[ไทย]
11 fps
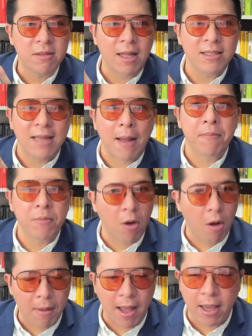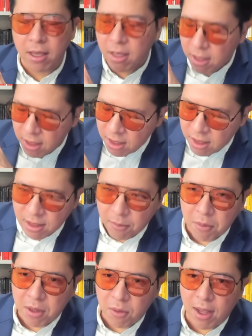ถ้าซ้ำขออภัยแต่ผ
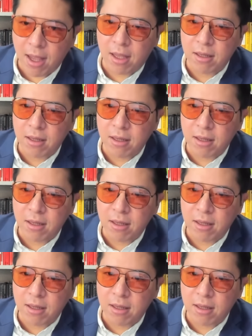มคิดว่า